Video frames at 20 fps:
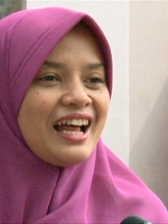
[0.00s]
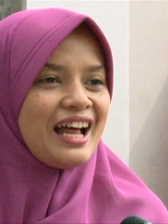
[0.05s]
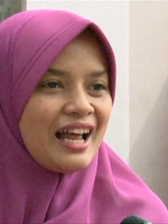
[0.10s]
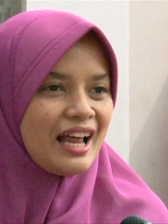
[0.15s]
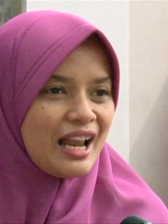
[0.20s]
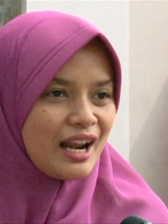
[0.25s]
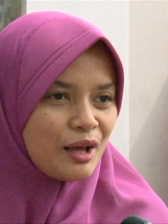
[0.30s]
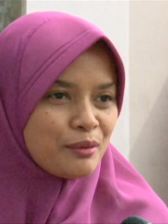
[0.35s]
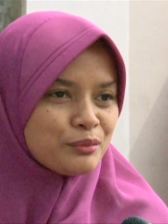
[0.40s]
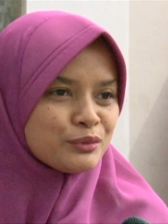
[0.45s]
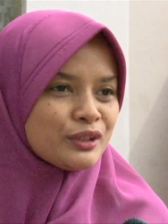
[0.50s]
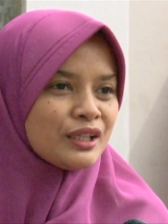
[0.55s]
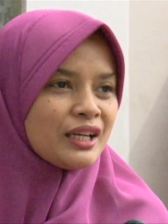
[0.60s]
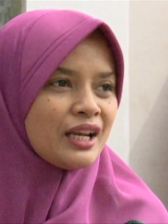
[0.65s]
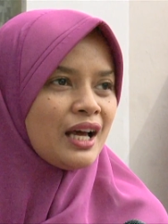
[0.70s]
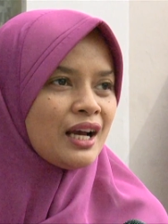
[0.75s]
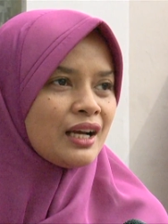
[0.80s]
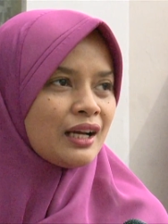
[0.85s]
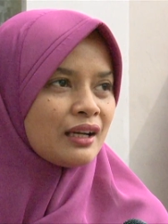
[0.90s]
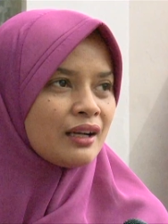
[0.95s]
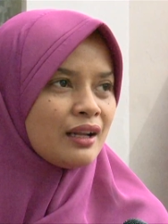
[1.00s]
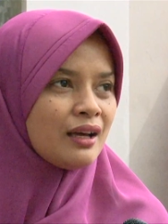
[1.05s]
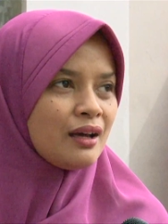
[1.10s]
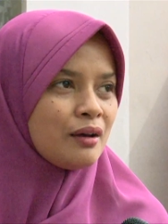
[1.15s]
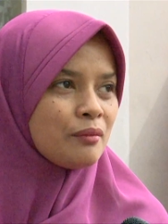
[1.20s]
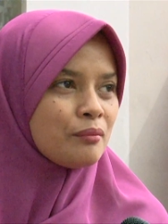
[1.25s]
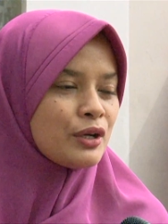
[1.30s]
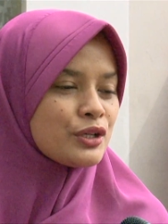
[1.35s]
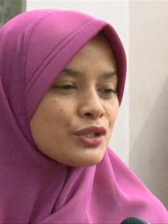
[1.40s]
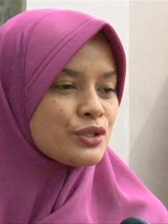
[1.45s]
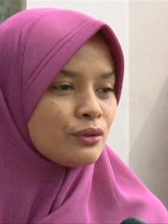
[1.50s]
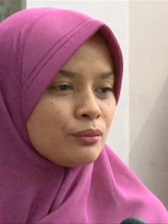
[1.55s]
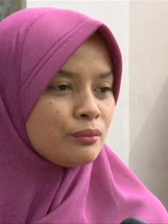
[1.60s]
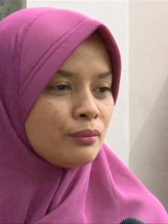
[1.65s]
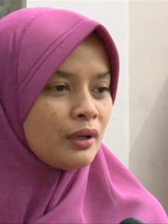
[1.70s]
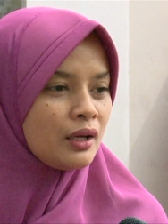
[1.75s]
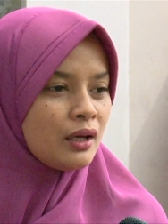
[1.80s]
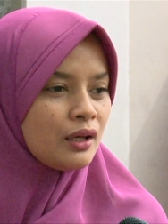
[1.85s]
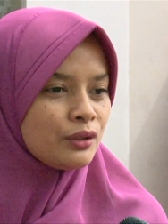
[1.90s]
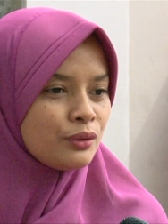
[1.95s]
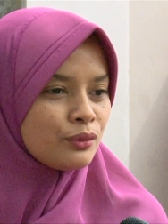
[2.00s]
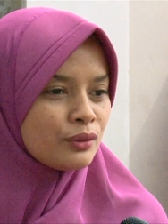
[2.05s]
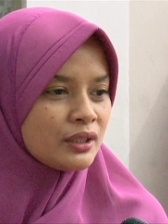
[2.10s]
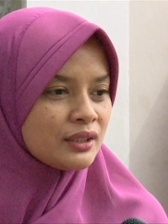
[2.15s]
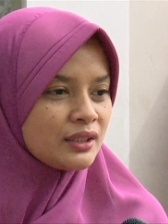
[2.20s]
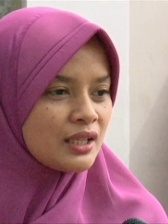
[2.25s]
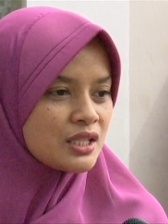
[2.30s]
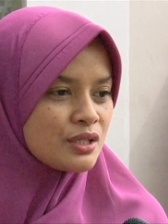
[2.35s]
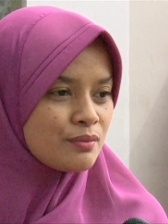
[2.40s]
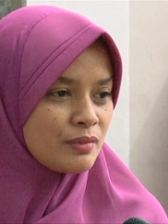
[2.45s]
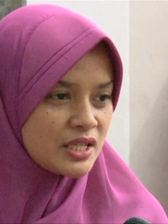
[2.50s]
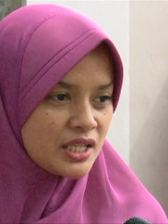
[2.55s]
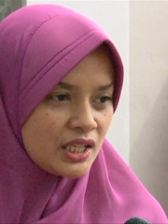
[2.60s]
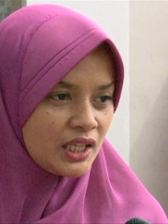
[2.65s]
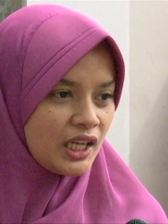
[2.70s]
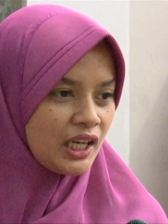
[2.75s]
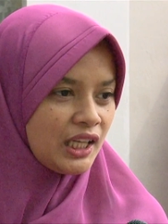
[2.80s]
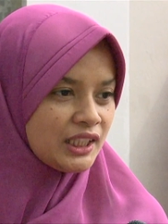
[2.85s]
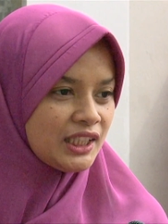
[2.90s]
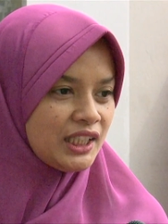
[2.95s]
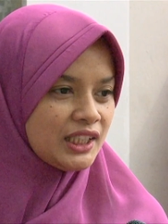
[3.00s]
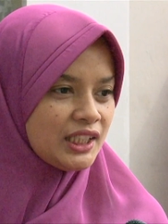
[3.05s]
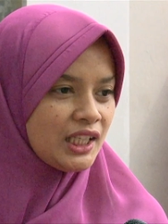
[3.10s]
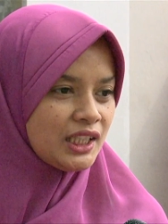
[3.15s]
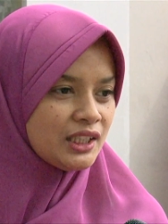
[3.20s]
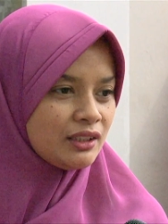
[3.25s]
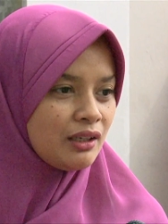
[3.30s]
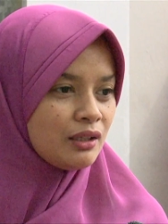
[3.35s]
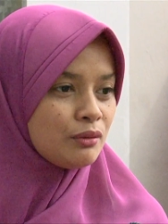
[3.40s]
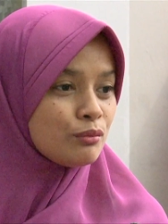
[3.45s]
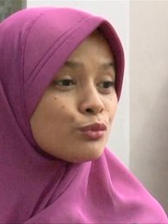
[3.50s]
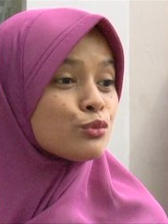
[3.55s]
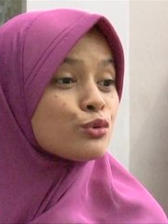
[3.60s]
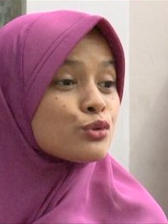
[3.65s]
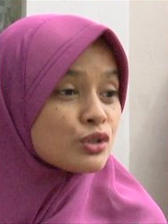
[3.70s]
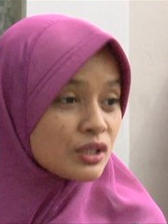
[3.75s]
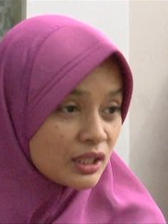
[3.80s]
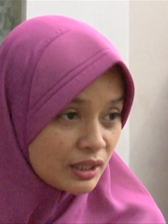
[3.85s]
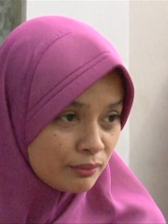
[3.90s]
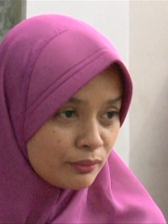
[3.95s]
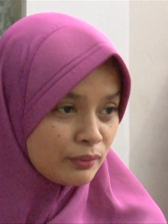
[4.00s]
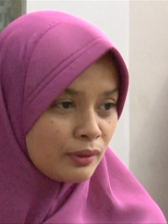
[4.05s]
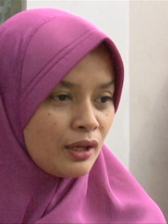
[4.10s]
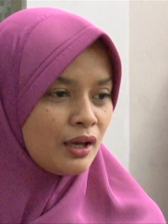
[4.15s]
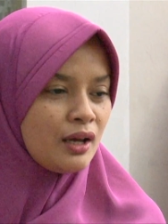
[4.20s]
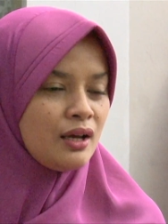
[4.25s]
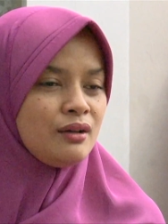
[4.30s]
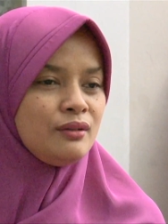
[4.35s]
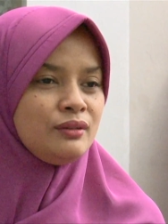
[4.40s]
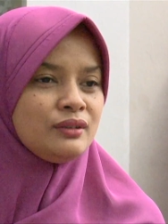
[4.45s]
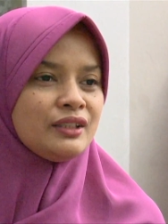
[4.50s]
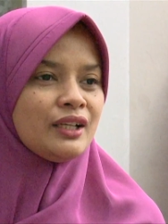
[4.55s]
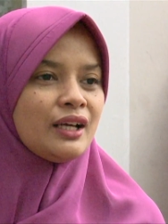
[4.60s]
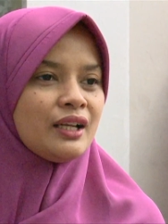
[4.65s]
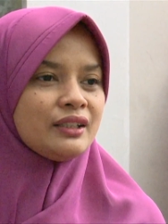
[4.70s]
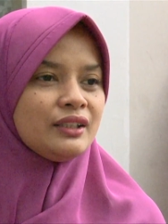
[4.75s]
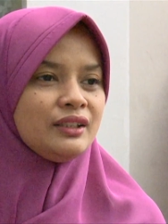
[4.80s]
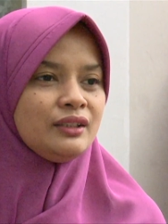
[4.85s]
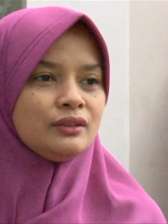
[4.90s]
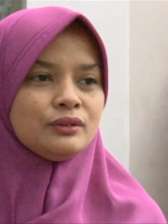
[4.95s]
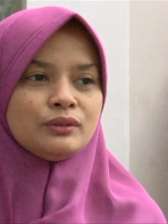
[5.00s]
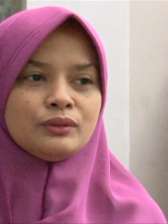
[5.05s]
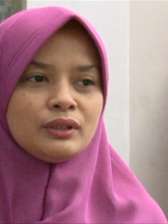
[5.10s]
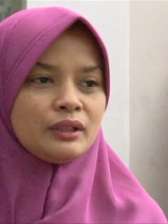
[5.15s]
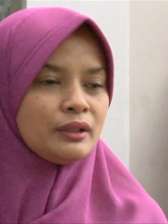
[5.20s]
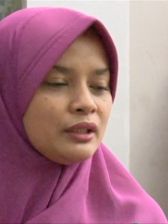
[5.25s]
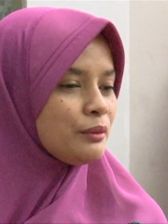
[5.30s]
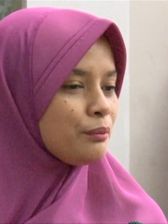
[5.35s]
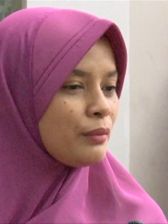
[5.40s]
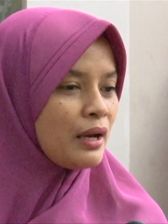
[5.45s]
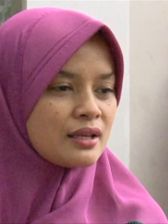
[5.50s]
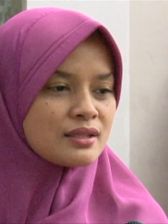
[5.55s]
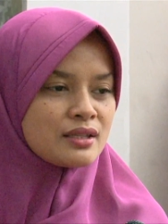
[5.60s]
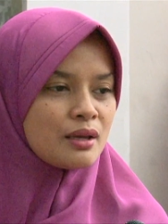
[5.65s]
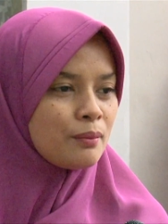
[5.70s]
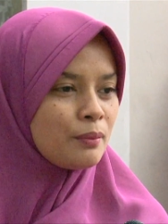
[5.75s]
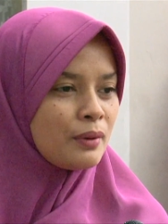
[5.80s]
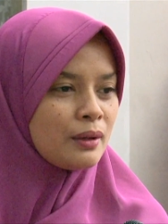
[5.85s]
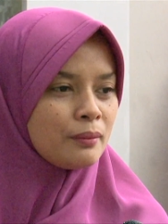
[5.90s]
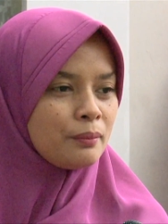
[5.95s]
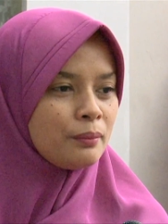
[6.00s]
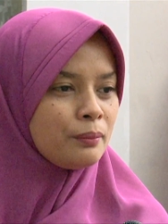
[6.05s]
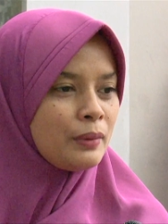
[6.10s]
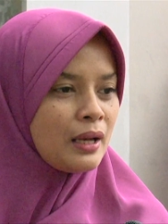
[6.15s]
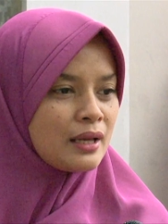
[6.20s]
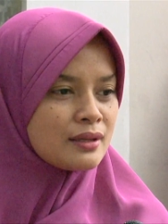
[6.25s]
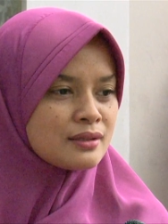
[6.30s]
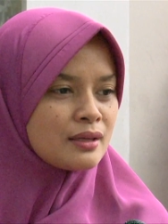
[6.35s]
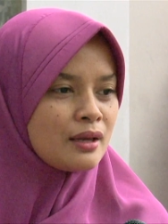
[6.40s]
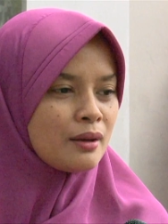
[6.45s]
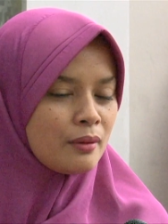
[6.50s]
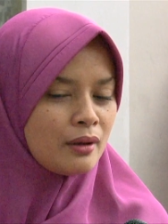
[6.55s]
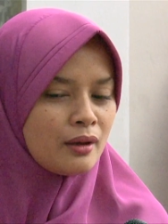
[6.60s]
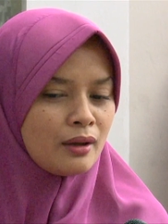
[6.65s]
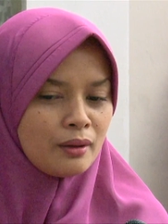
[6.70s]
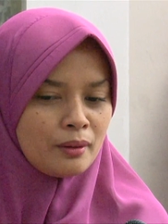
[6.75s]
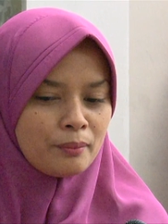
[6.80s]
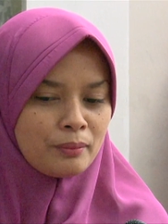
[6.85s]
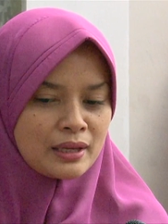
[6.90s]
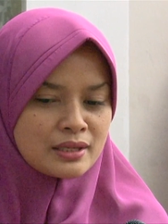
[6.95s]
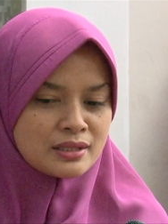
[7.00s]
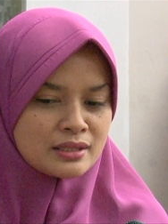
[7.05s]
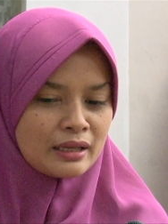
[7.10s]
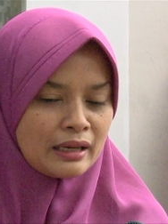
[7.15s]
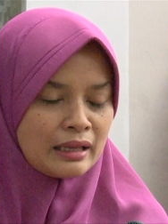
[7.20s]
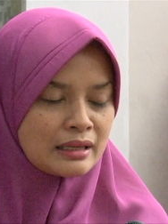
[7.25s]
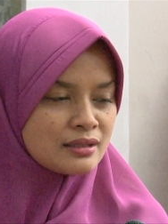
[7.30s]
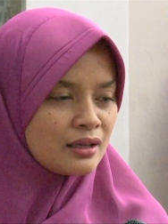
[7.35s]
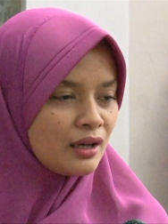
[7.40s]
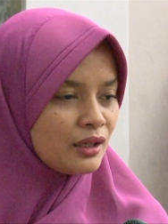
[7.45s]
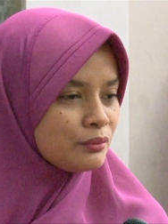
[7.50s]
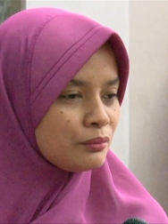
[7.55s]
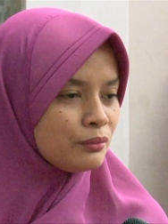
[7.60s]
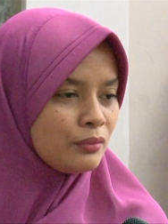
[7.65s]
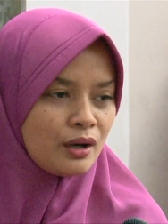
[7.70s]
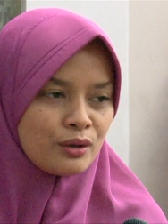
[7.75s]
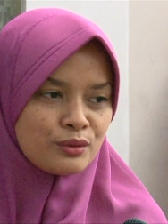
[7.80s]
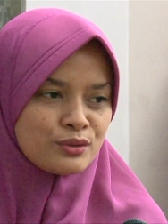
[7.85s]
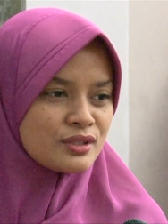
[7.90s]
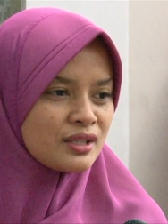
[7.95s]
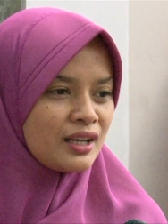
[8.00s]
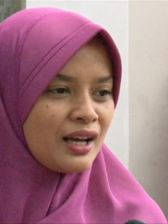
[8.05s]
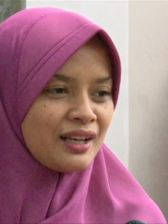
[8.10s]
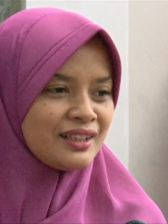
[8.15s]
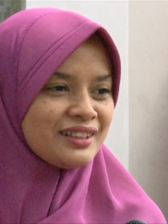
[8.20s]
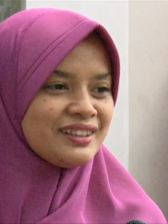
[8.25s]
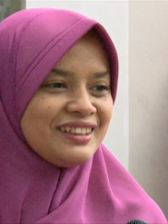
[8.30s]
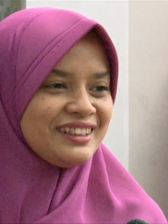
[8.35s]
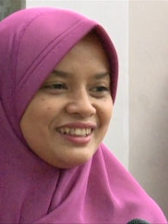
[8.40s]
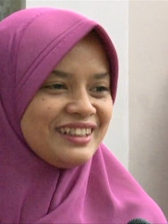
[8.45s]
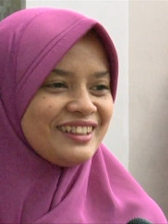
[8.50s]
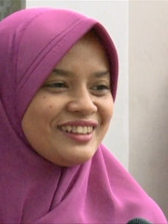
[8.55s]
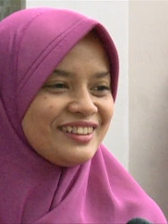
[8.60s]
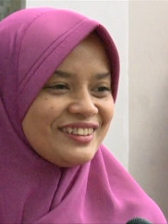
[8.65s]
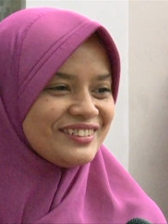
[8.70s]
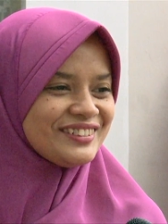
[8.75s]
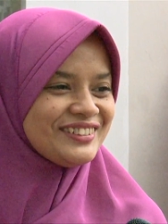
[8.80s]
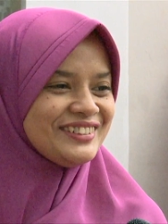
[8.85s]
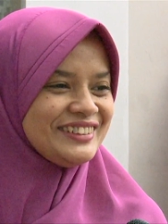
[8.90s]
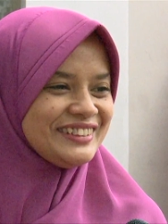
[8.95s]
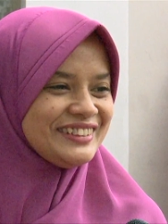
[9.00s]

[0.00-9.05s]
alhamdulillah karena mayoritas masyarakat kita itu kan muslim ya dan ini uh ini pangsa pangsa pasar yang sangat bagus sekali gitu,